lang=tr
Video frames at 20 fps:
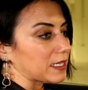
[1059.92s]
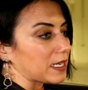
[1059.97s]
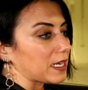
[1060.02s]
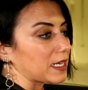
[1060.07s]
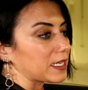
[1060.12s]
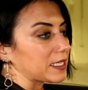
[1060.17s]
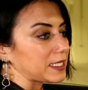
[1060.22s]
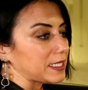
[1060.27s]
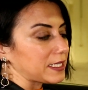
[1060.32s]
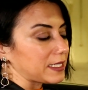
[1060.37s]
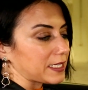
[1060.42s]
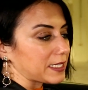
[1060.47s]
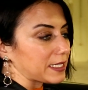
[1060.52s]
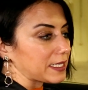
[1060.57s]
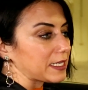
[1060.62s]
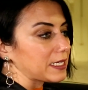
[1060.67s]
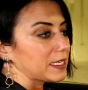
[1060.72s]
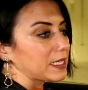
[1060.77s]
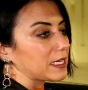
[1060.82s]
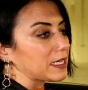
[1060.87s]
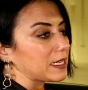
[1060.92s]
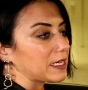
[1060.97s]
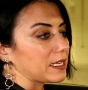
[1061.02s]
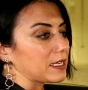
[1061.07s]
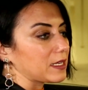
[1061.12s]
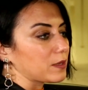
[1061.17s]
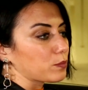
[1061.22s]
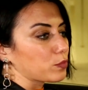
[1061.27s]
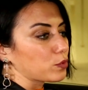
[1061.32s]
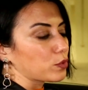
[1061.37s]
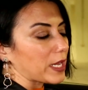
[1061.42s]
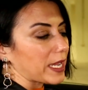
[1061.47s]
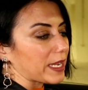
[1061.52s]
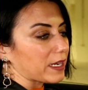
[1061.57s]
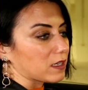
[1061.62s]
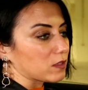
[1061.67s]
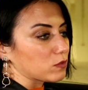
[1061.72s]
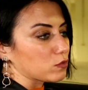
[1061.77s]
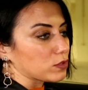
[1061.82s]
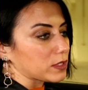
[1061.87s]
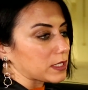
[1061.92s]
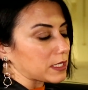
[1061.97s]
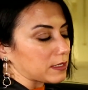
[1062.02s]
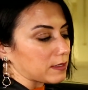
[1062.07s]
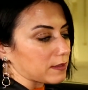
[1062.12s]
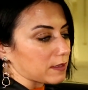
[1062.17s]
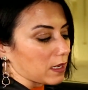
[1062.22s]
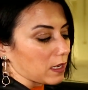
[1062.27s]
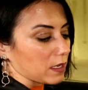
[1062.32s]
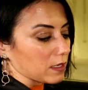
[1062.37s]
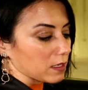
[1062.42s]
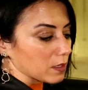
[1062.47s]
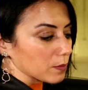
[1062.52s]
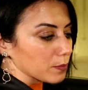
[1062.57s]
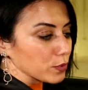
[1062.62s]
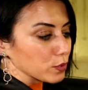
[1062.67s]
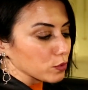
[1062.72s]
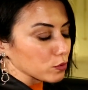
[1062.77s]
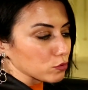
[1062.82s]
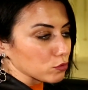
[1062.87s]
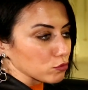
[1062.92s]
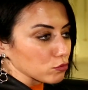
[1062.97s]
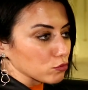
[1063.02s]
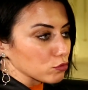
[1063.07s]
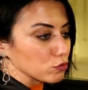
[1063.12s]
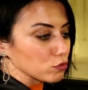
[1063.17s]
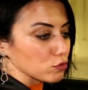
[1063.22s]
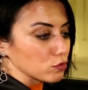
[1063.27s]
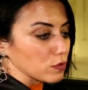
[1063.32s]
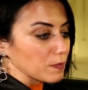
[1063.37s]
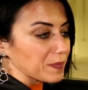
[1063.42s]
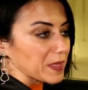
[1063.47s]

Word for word: da yine e, bu ekran üzerinden yapıyorsunuz.